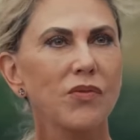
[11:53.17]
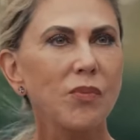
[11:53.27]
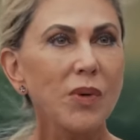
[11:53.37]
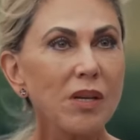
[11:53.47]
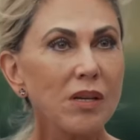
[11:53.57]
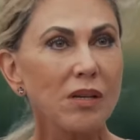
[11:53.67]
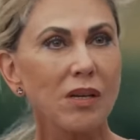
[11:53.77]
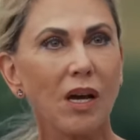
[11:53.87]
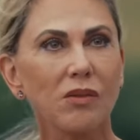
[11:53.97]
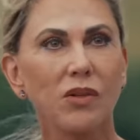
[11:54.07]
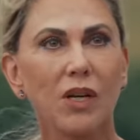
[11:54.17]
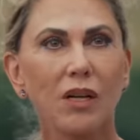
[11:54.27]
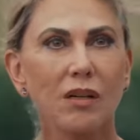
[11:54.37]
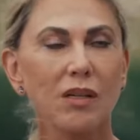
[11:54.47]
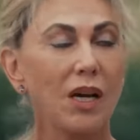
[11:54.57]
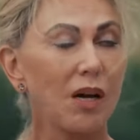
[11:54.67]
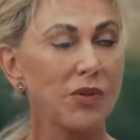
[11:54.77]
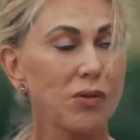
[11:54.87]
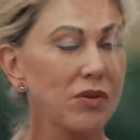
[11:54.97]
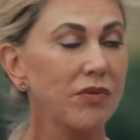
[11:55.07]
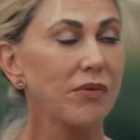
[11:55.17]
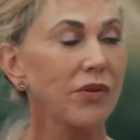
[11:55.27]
ist für mich aktuell die absolute